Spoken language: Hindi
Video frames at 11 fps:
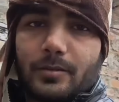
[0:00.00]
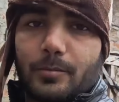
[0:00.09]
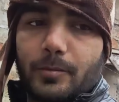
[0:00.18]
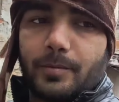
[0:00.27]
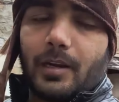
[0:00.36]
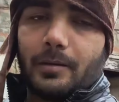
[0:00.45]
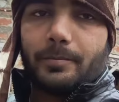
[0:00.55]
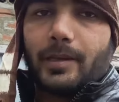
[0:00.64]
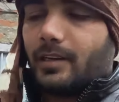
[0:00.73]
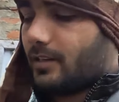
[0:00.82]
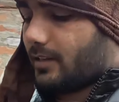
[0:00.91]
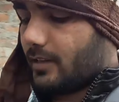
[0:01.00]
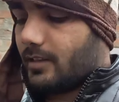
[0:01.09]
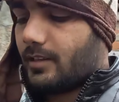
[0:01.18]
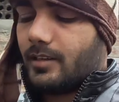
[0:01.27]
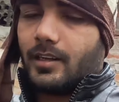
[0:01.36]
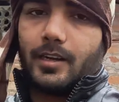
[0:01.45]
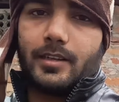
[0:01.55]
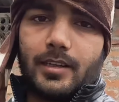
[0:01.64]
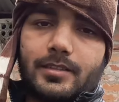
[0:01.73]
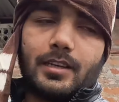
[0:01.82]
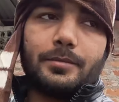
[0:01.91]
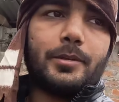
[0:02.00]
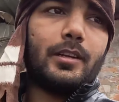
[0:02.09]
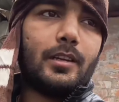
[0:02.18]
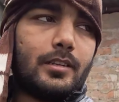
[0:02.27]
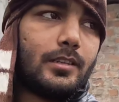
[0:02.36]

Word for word: तो मोफरल पहन लिए हैं गाड़ी का चाबी ले